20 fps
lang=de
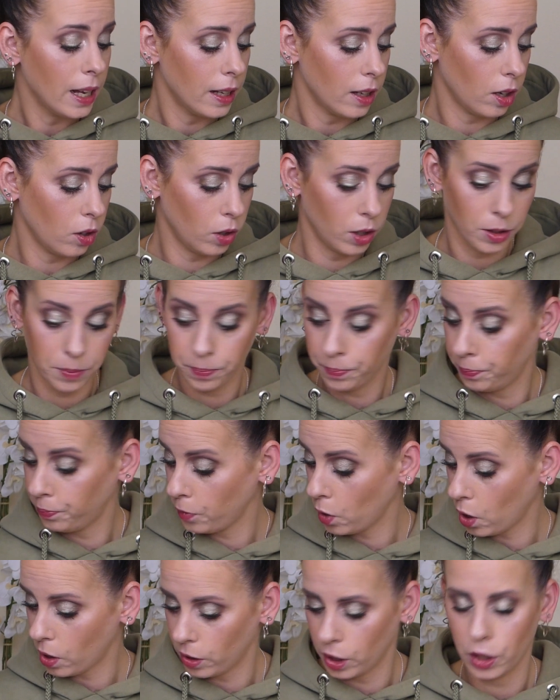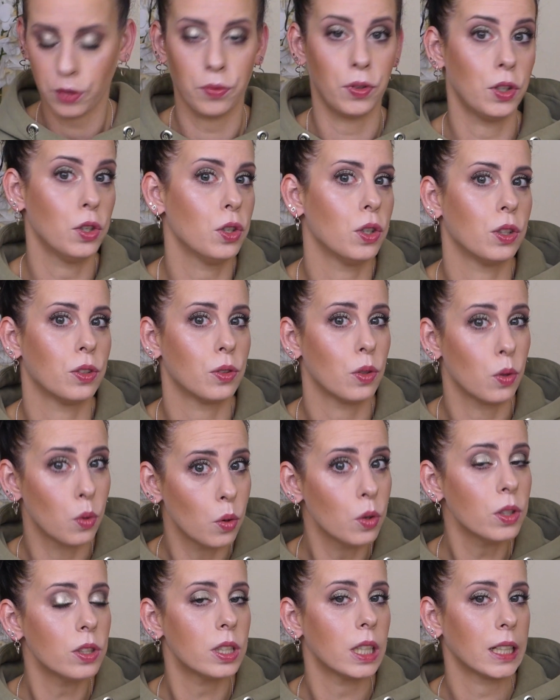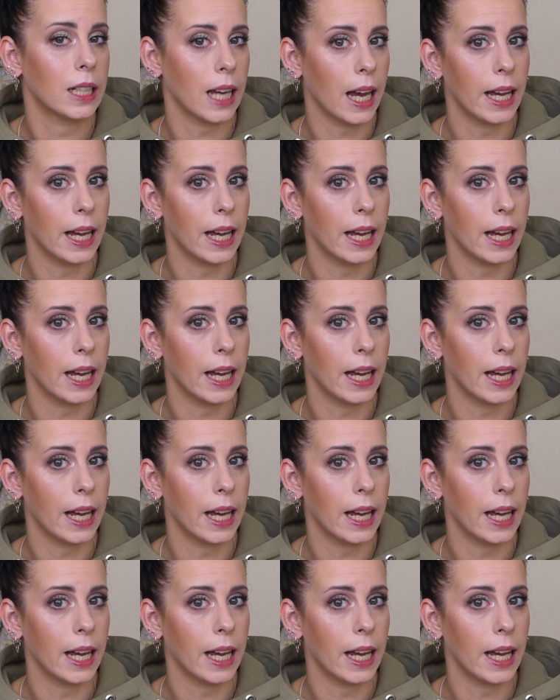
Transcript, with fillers: Ähm, ich finde, es lohnt sich